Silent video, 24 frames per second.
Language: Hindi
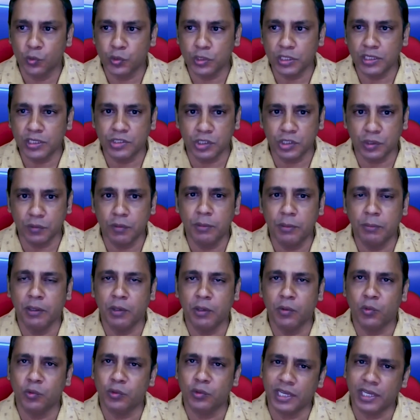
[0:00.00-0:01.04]
उसके जीवन
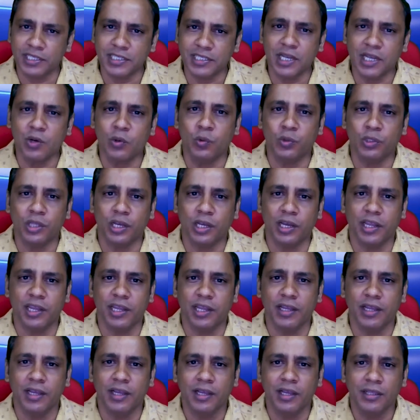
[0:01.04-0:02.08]
में कुछ ऐसा होता
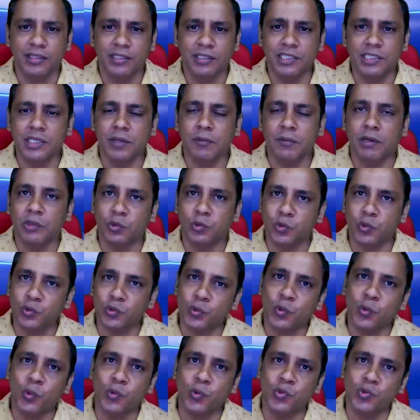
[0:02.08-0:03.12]
है जिसे वह
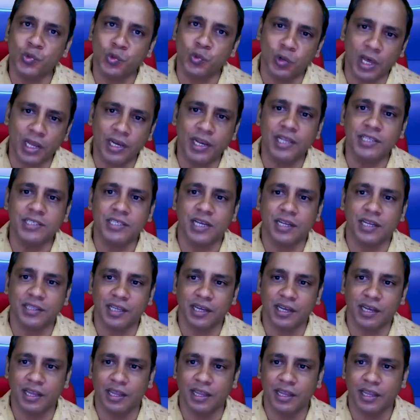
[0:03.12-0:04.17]
दूसरों को सुनाना
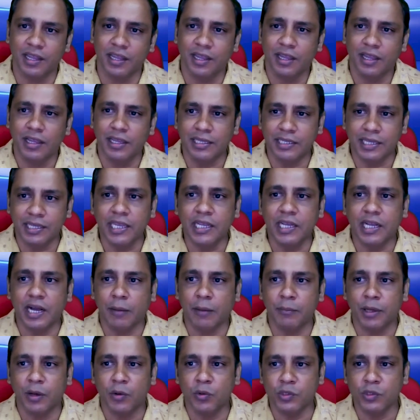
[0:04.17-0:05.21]
चाहता है यही
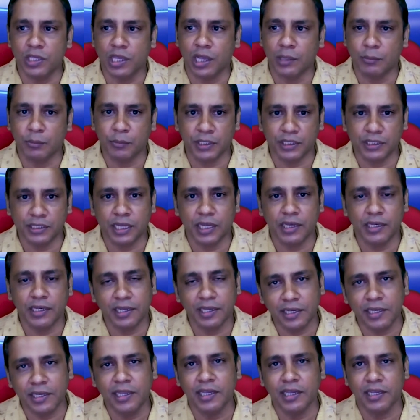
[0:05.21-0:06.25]
कामना उसे आत्मकथा
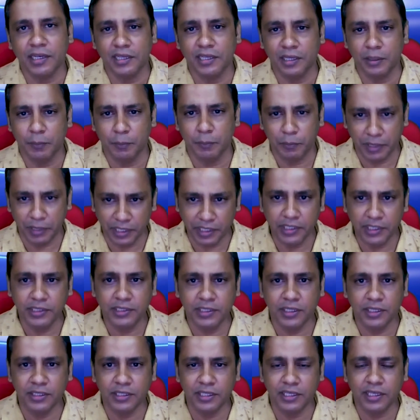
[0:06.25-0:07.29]
लिखने के लिए प्रेरित
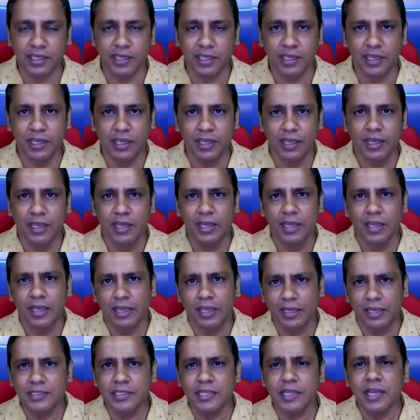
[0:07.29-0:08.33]
करती है
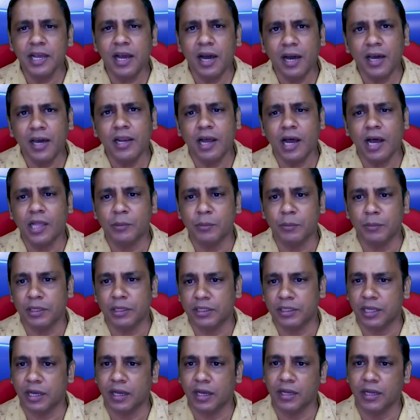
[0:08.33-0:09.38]
इसलिए हर
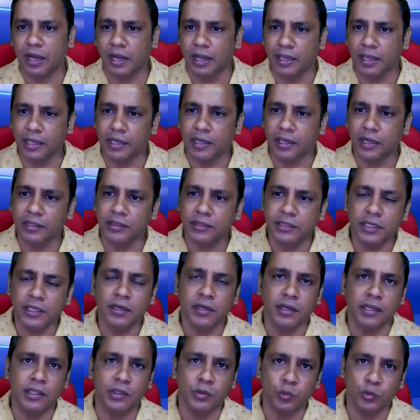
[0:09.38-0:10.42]
आत्मकथा का एक
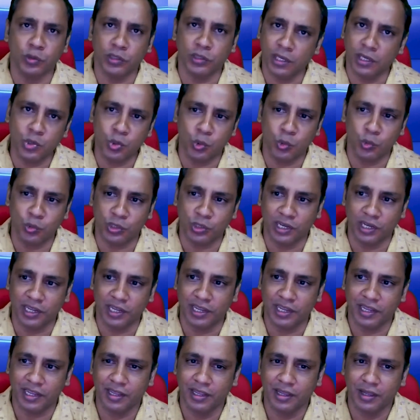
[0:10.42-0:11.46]
अंतर्निहित उद्देश्य होता
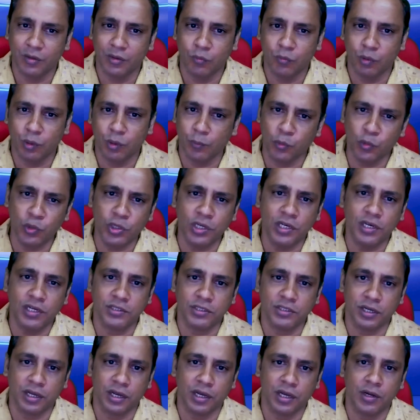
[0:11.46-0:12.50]
है वह पूरी
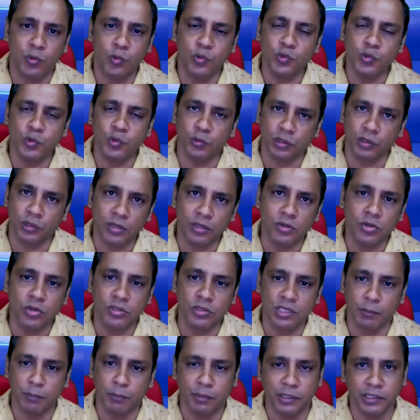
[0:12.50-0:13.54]
रचना उस उद्देश्य
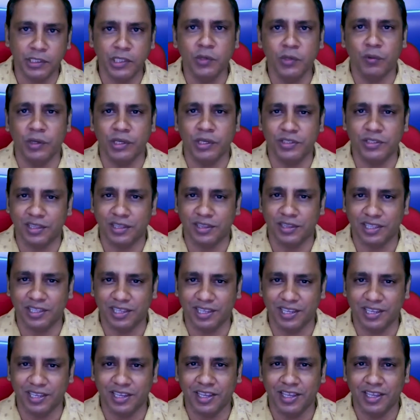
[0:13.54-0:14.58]
से बधी हुई
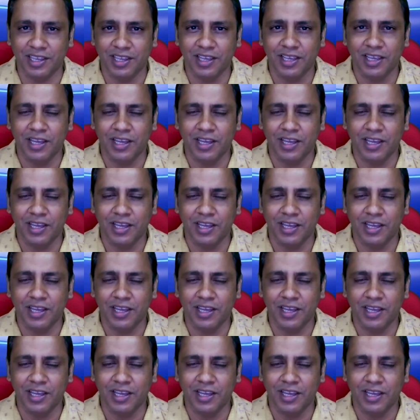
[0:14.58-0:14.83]
चलती है